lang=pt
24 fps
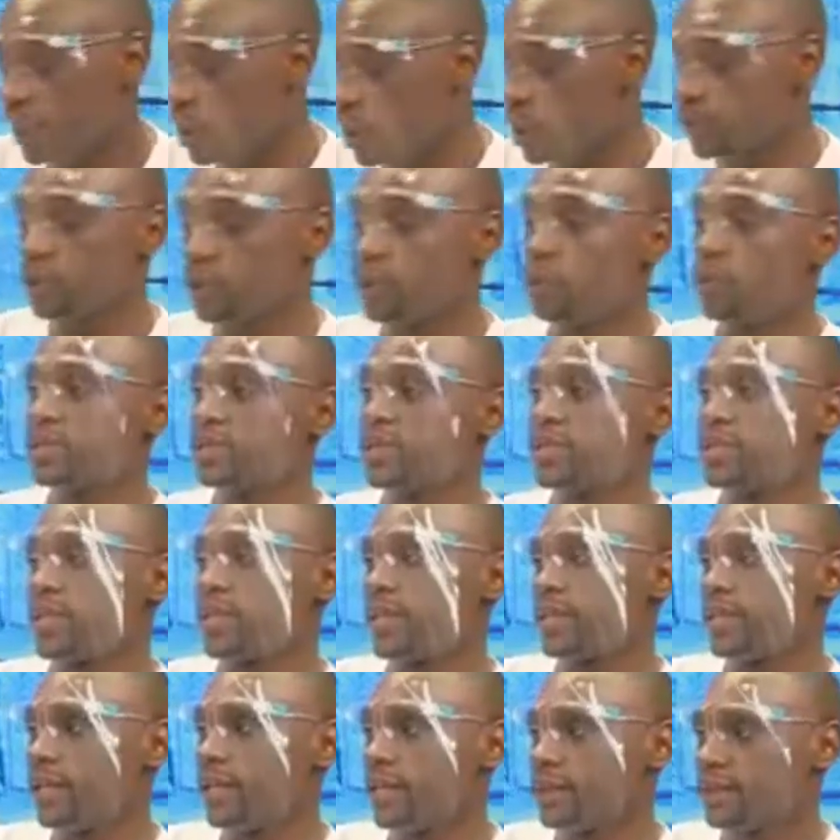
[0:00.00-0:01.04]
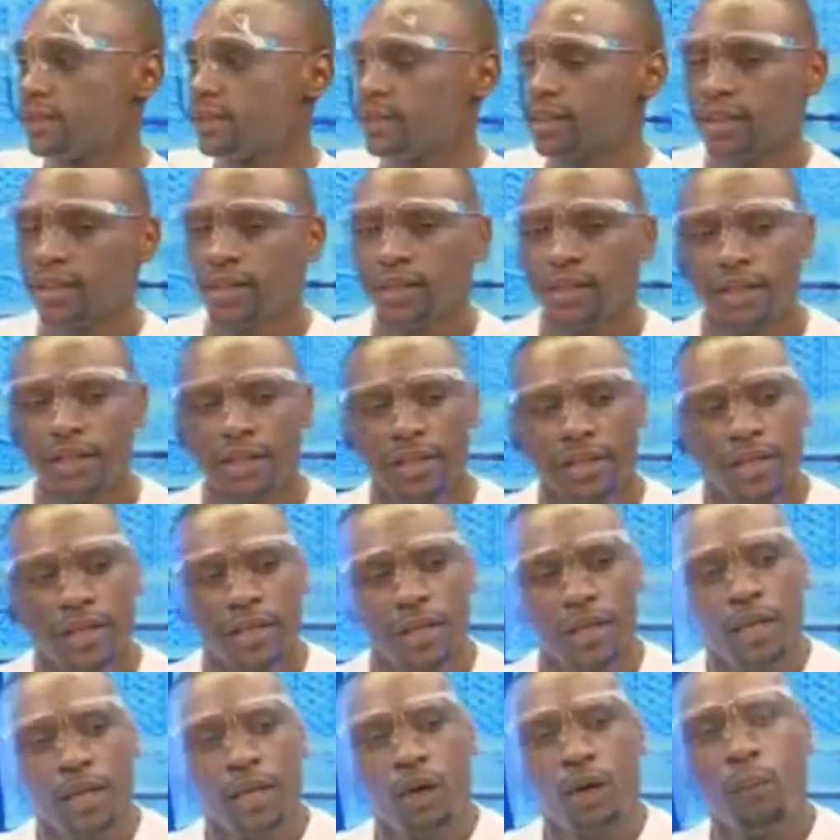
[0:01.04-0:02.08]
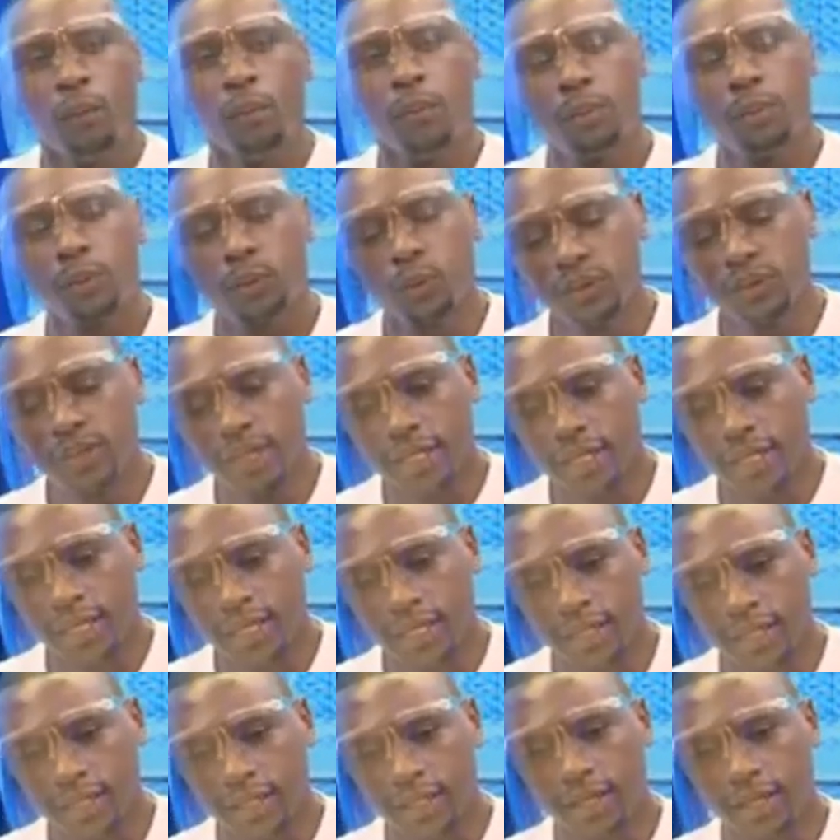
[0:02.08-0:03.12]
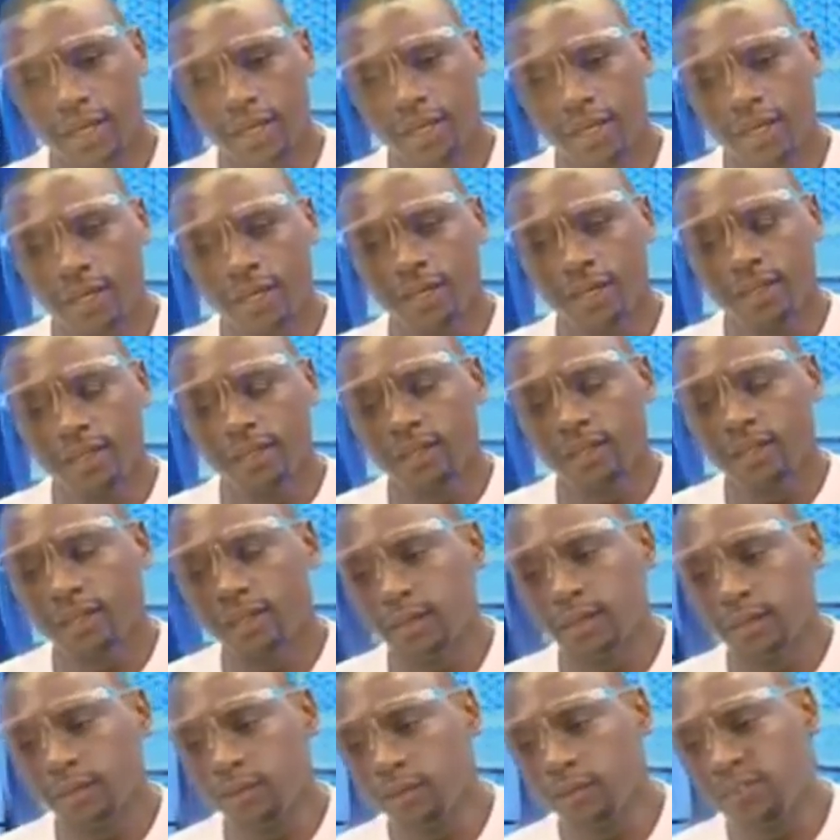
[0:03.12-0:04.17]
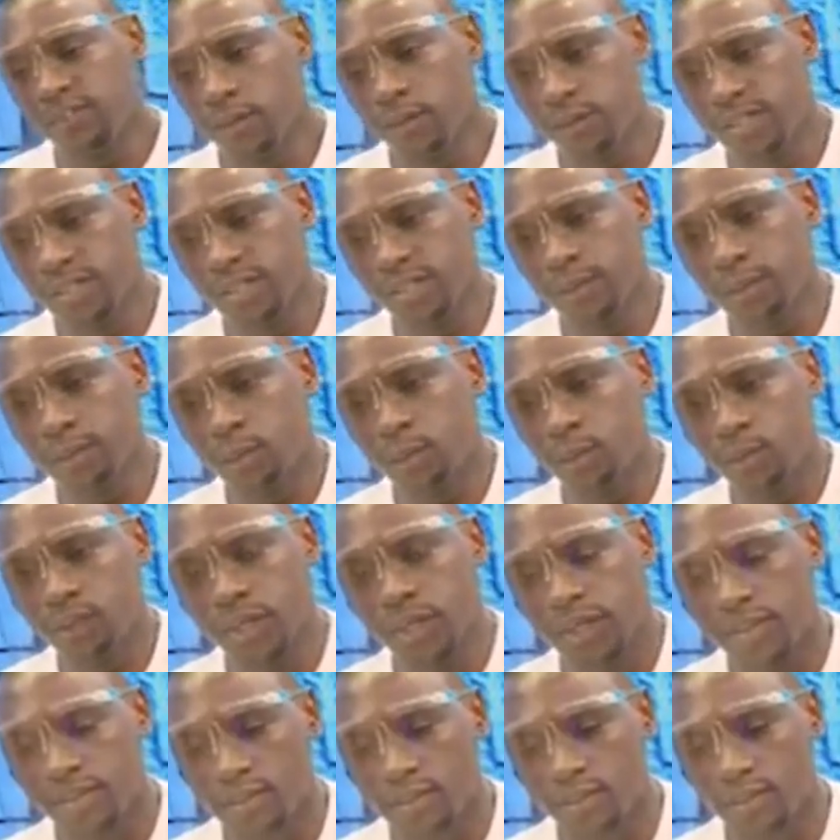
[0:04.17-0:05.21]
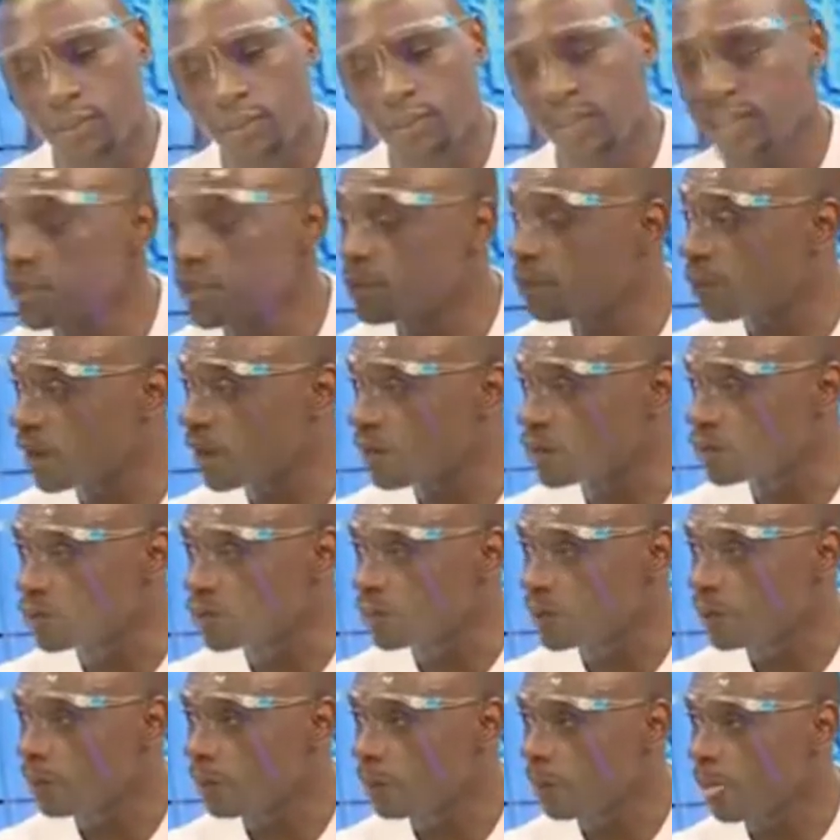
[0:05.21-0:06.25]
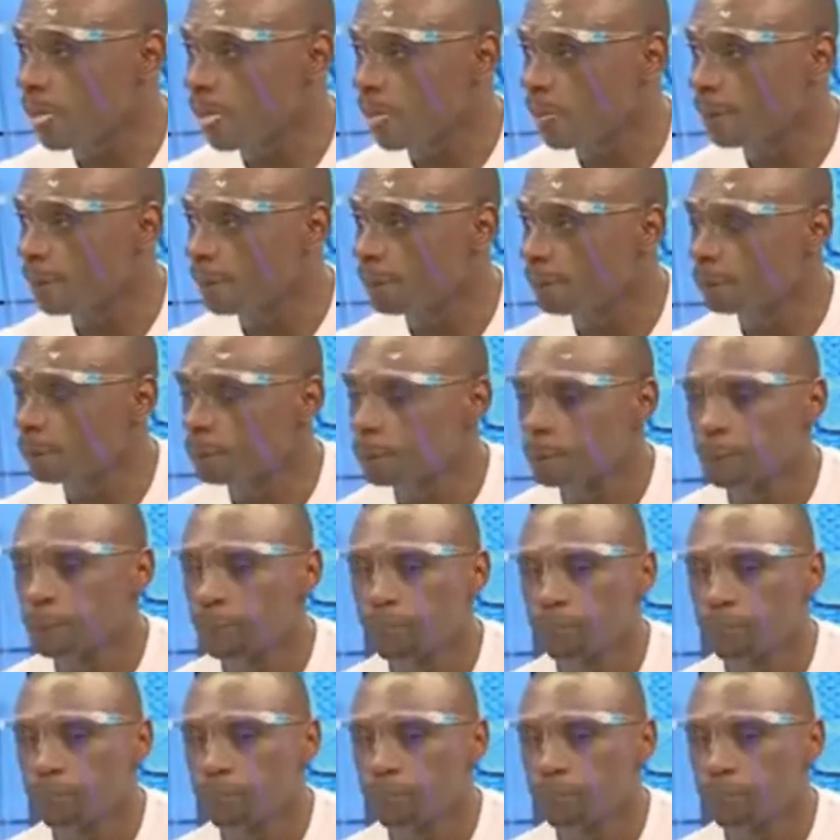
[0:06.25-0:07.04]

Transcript: a responder com sinceridade. Manda vir, manda vir, pai grande. Uma pergunta clean. Uh, vou fazer a seguinte pergunta, Yazi. Tu vens de baixo, é? Claro que sim.